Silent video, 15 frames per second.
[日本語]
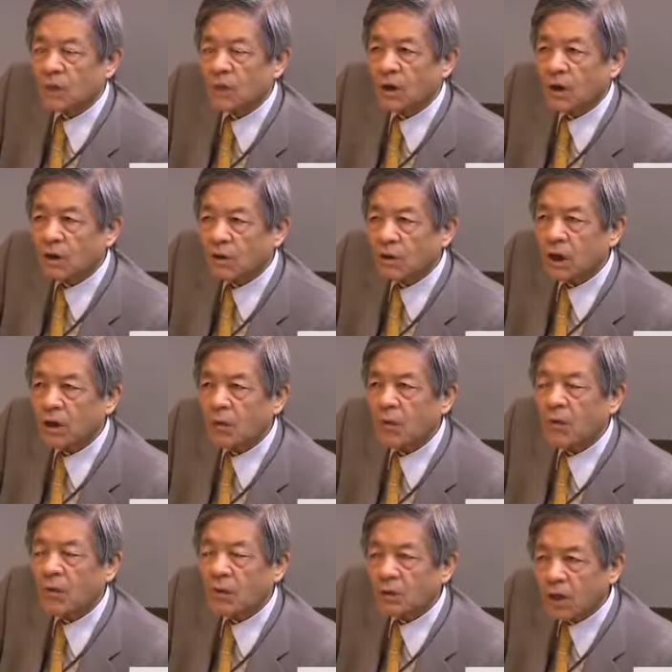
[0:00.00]
なんで
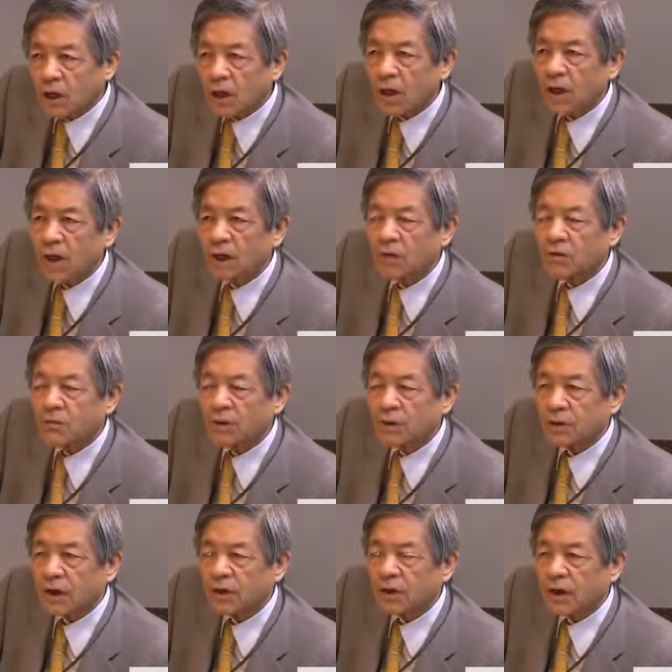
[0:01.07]
今までつま
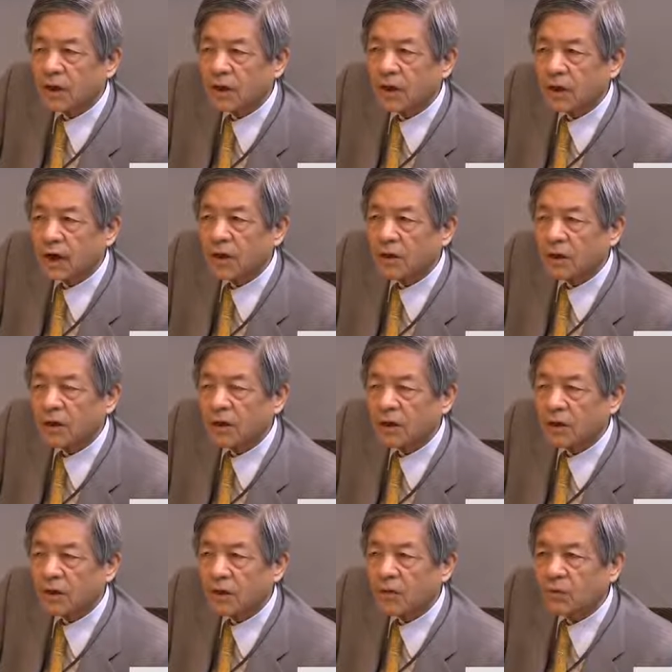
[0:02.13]
り会見が出な
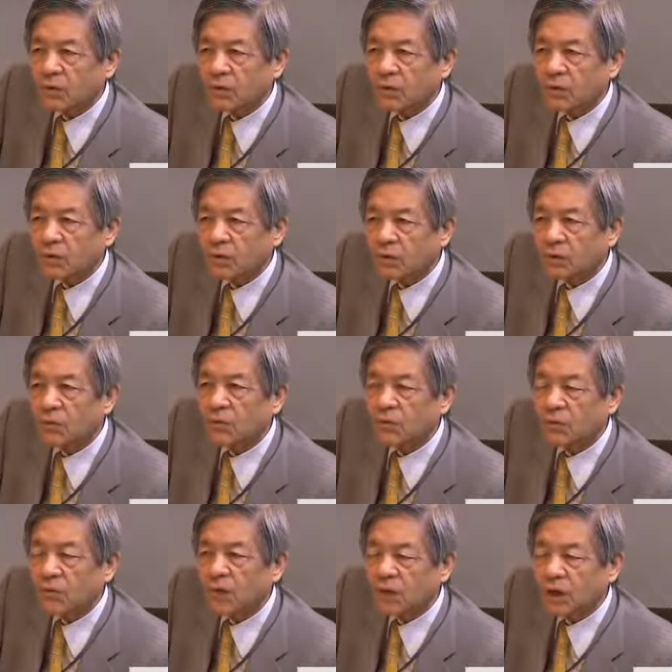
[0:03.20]
かったのかっていうことを
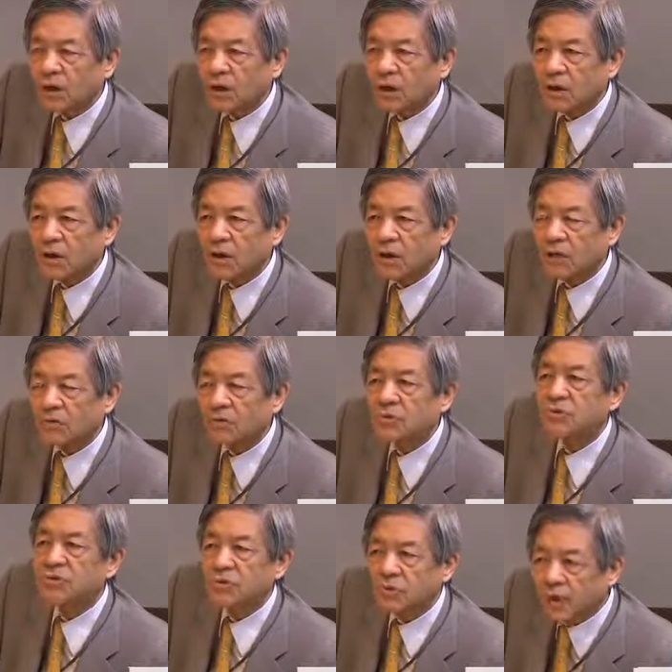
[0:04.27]
もう一回考え直
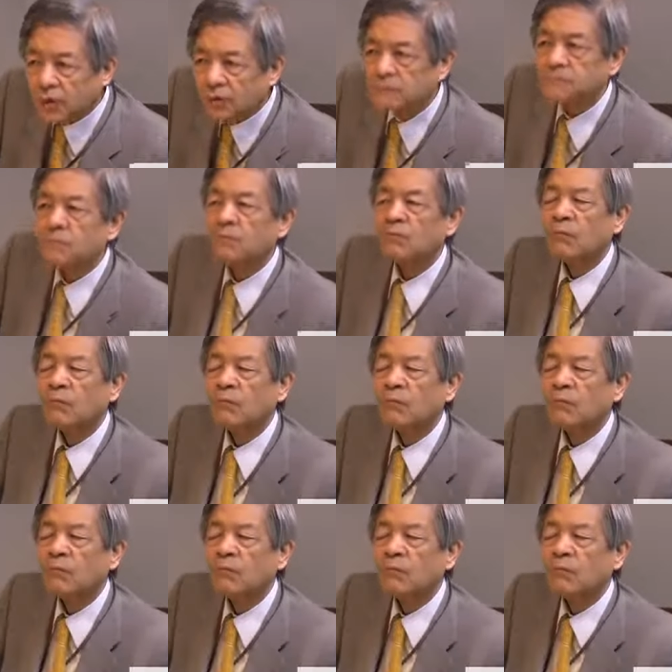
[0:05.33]
す必要がある。